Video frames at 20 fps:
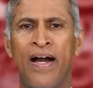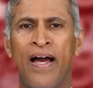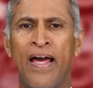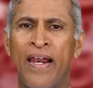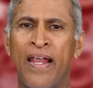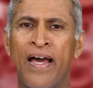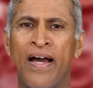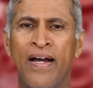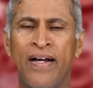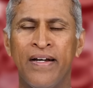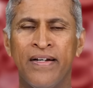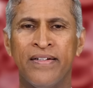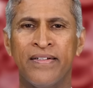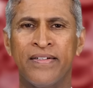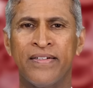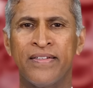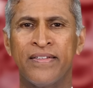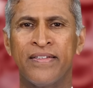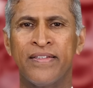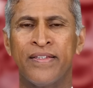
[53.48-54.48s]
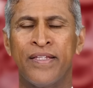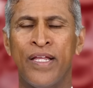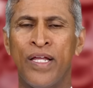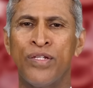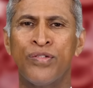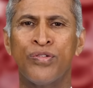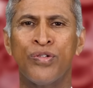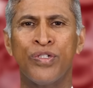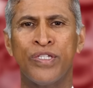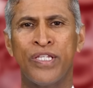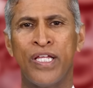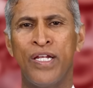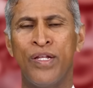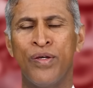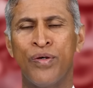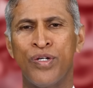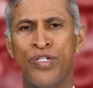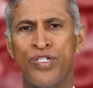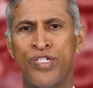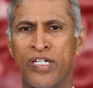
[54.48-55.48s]
అలా తెలుసో
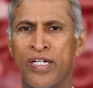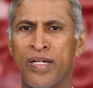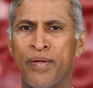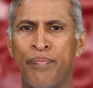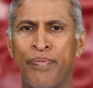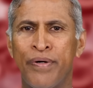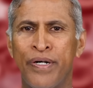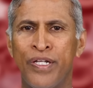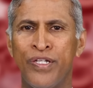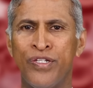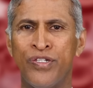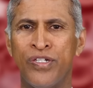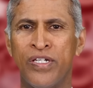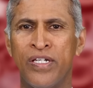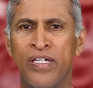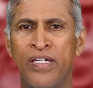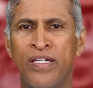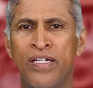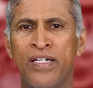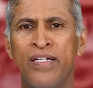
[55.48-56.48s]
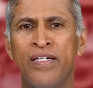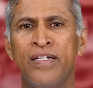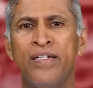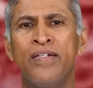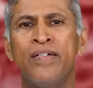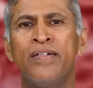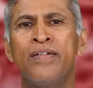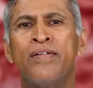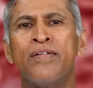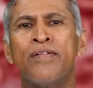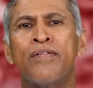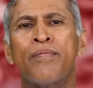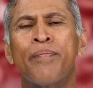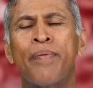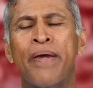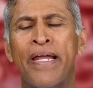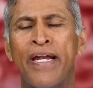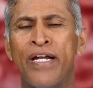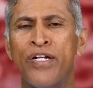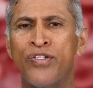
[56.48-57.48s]
తెలియకో చిన్నప్పటి నుంచి
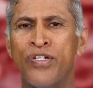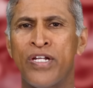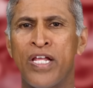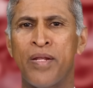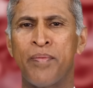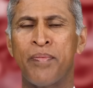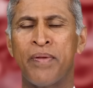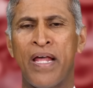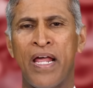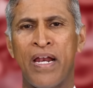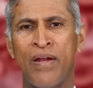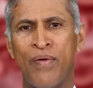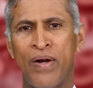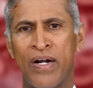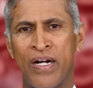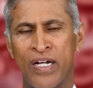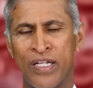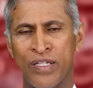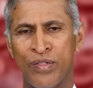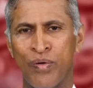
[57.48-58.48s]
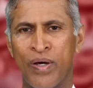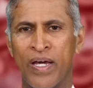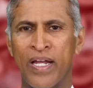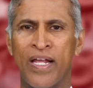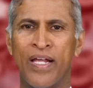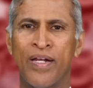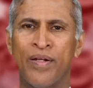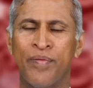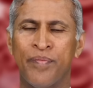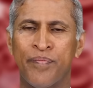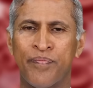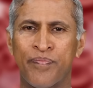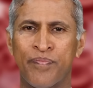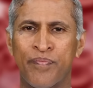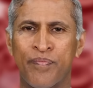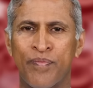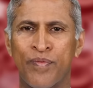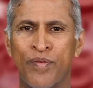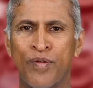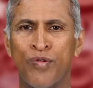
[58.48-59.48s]
పేరెంట్స్ నేర్పిన అలవాట్ల ద్వారాను
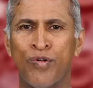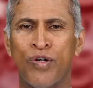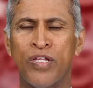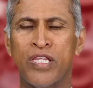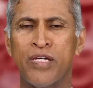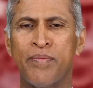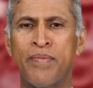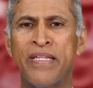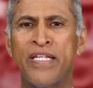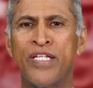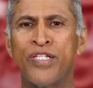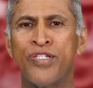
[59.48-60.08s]
కొంతమంది